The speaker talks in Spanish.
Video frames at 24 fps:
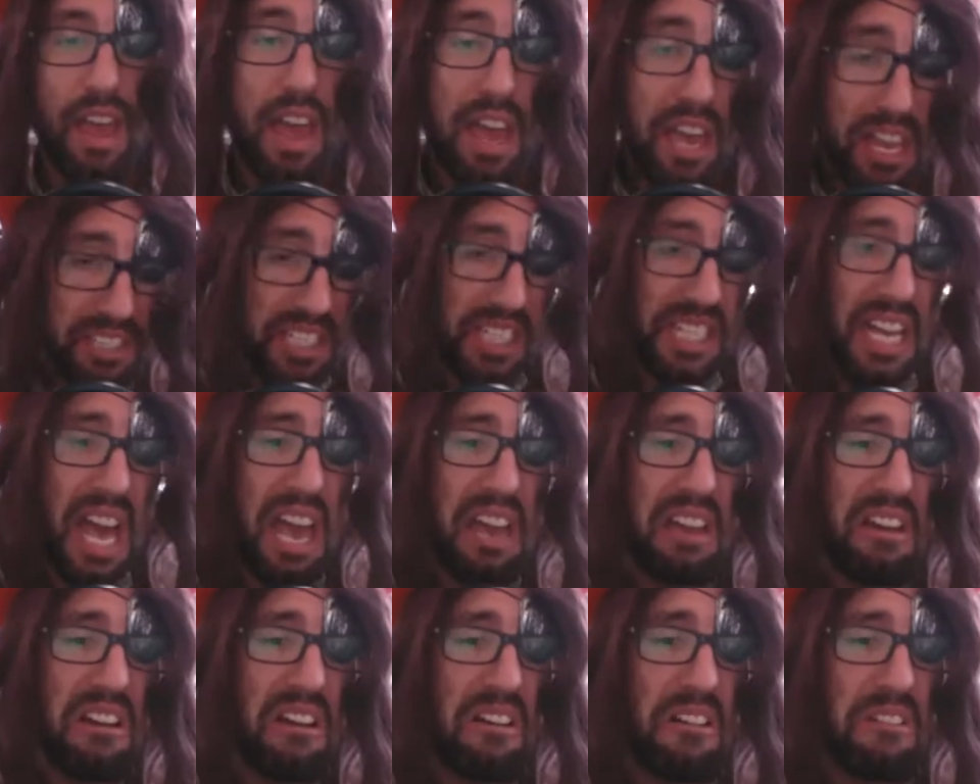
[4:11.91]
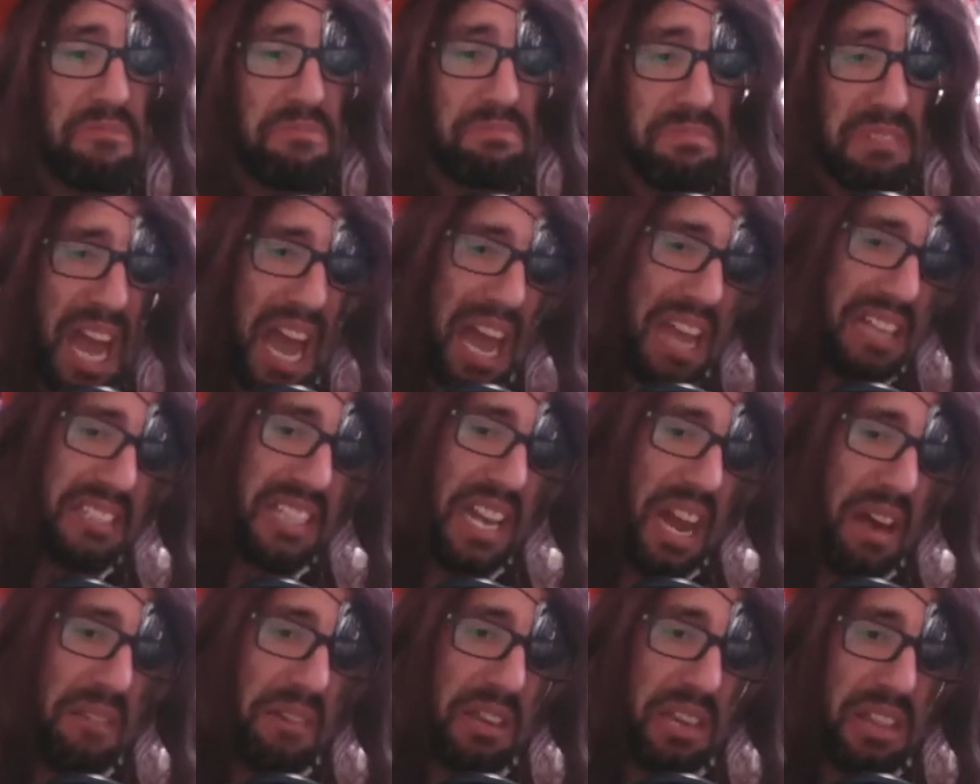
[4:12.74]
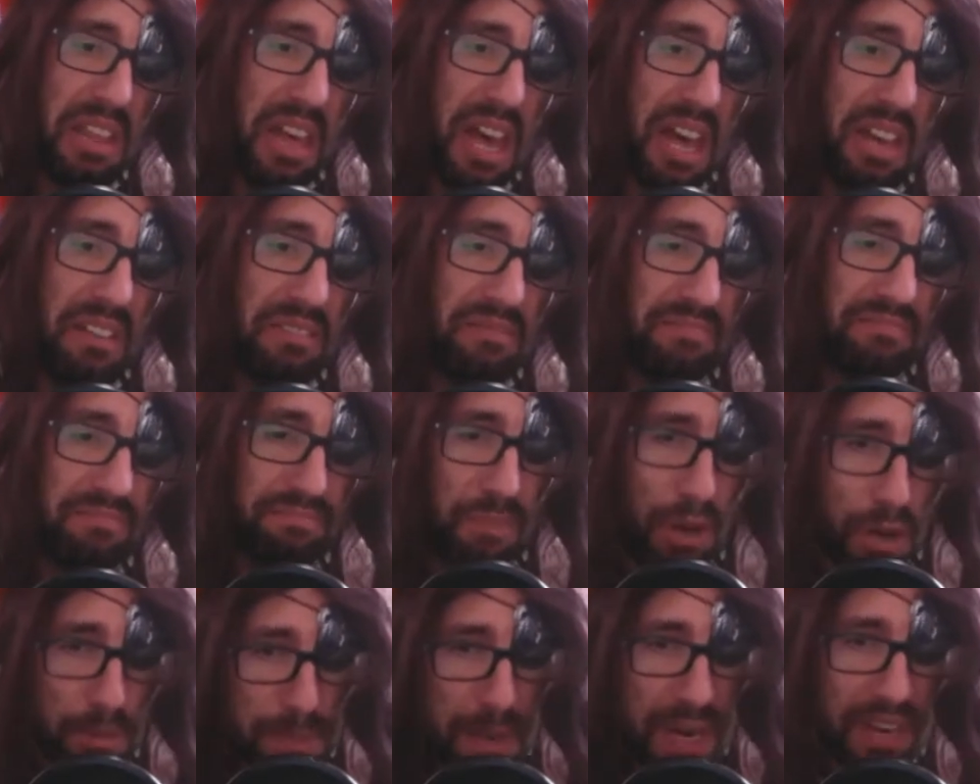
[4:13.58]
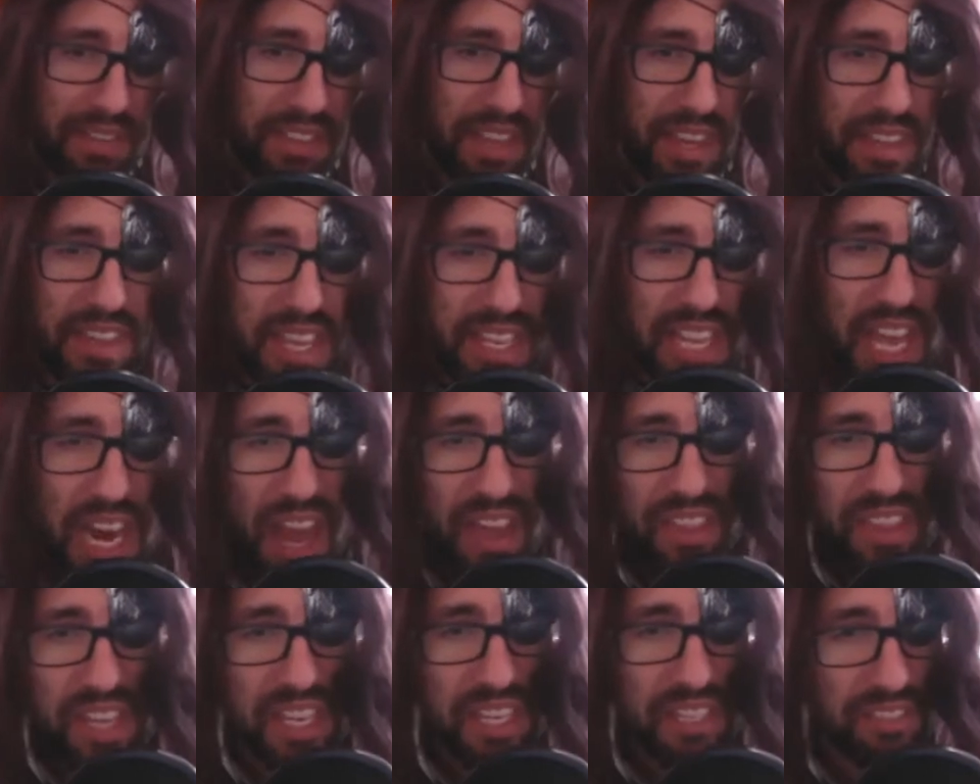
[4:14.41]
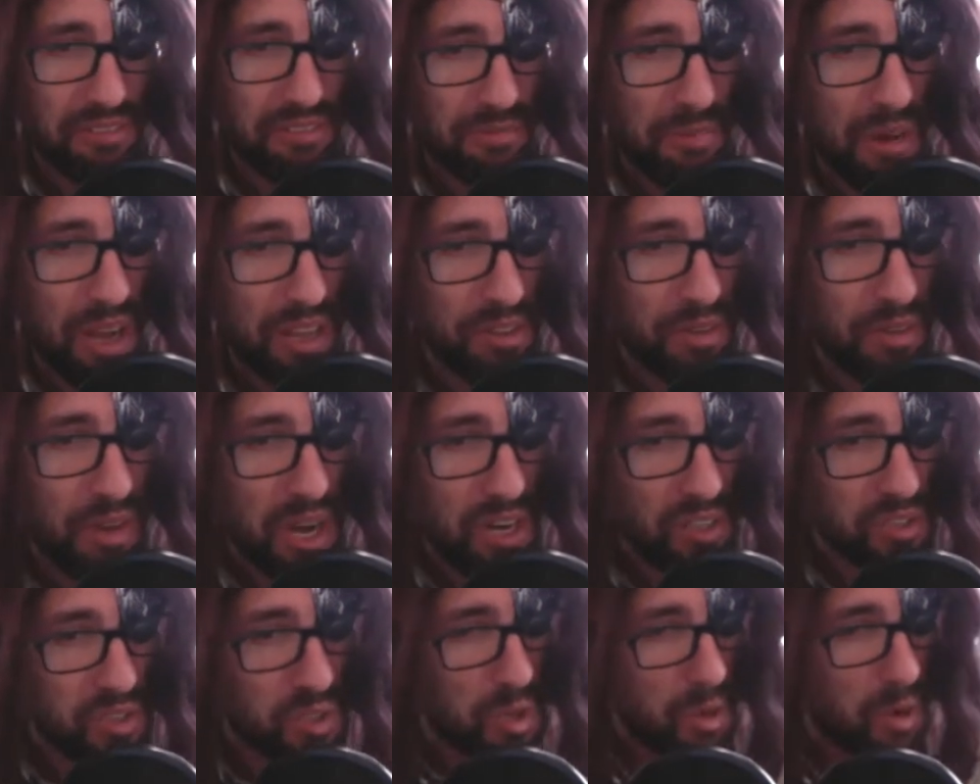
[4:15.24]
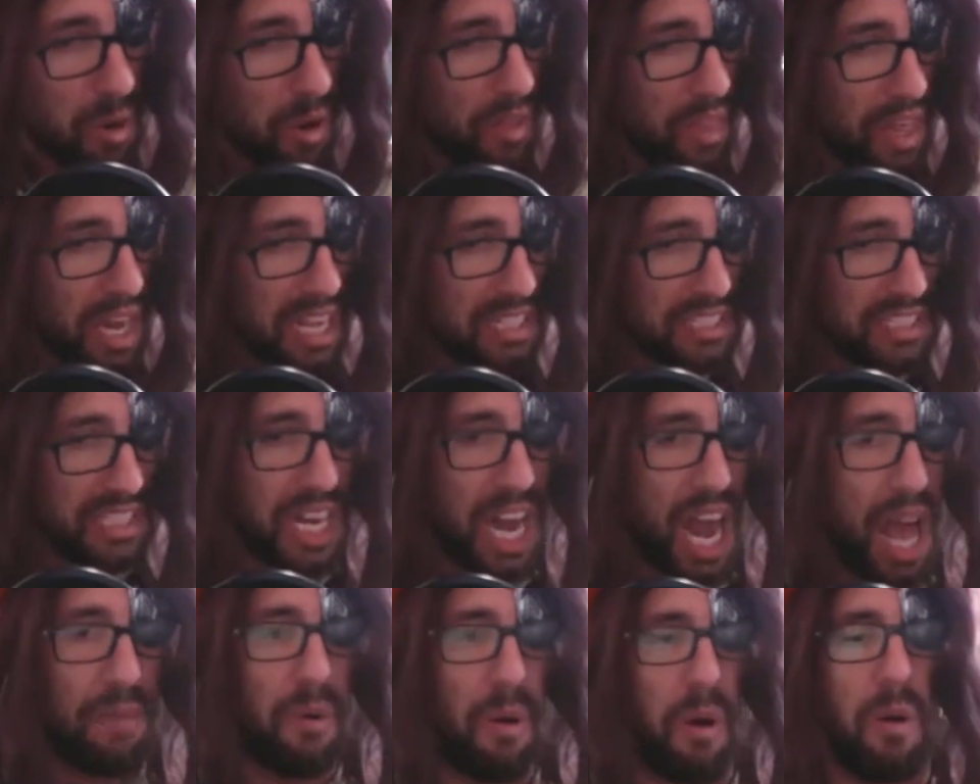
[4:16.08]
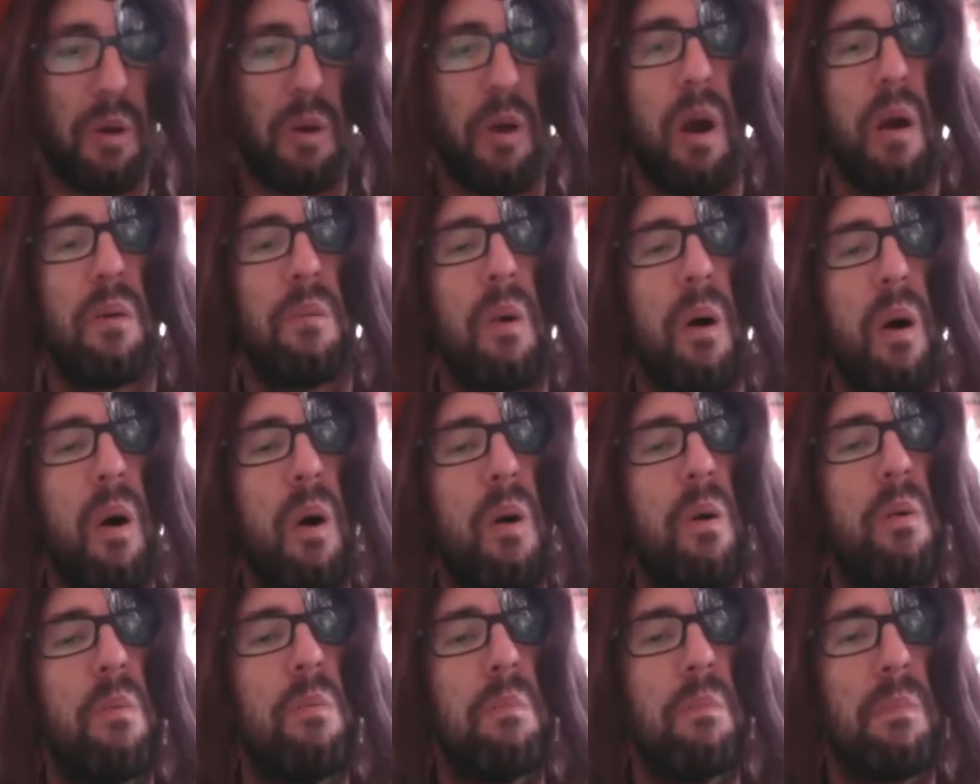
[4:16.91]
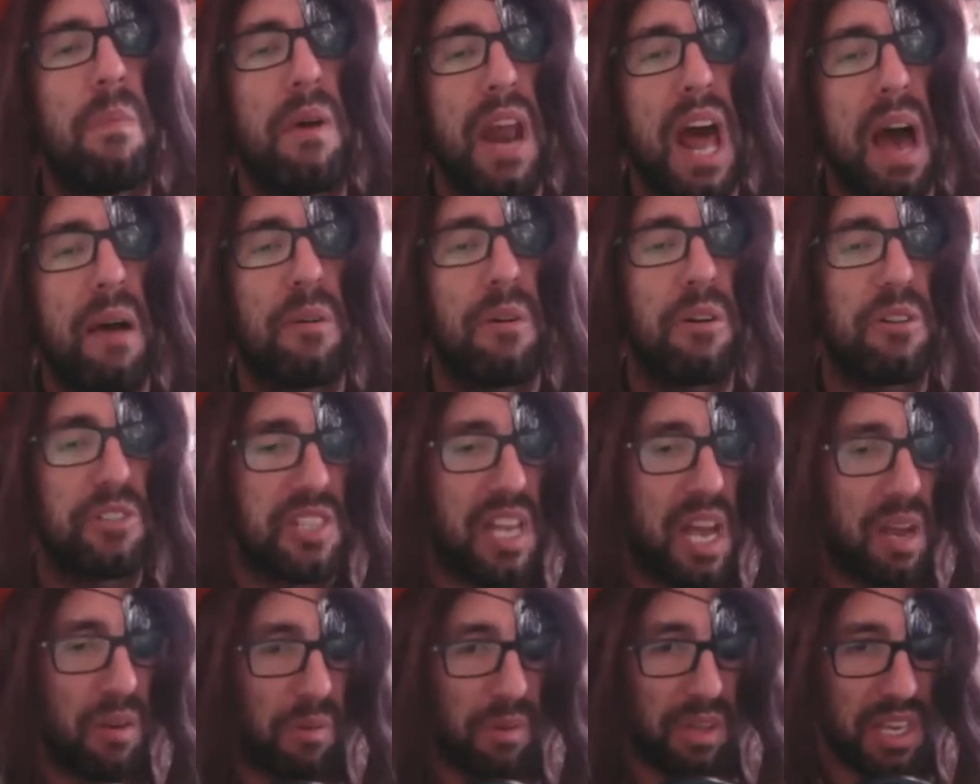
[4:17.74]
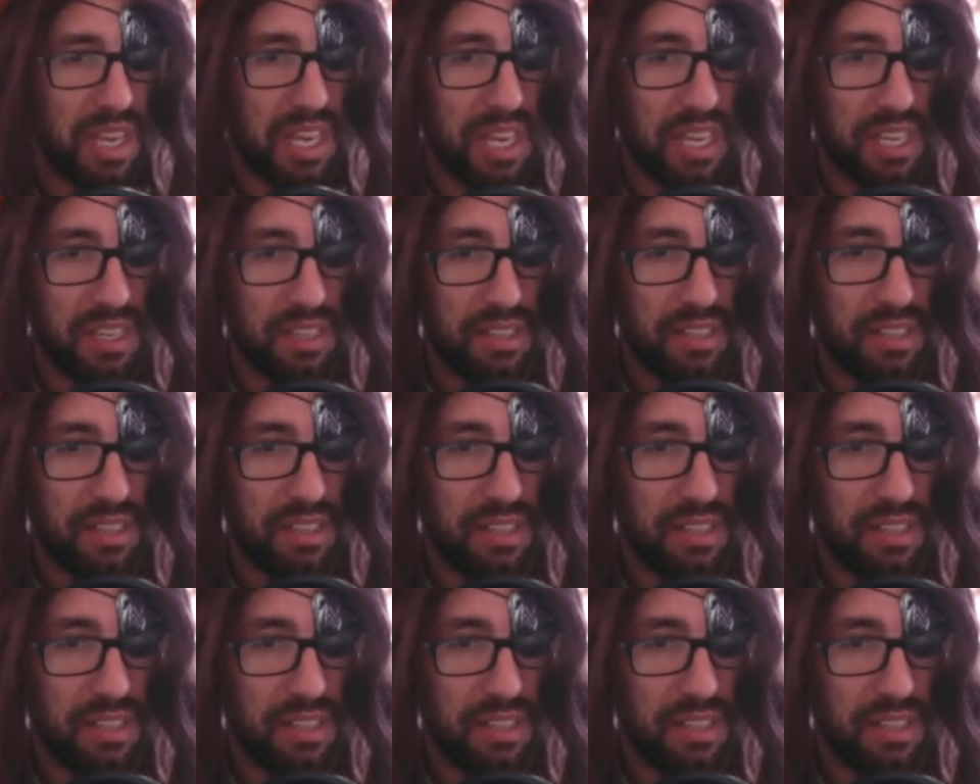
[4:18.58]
Y si caigo, ¿qué es la vida? Por perdida ya la di, cuando el yugo del esclavo como un bravo sacudí.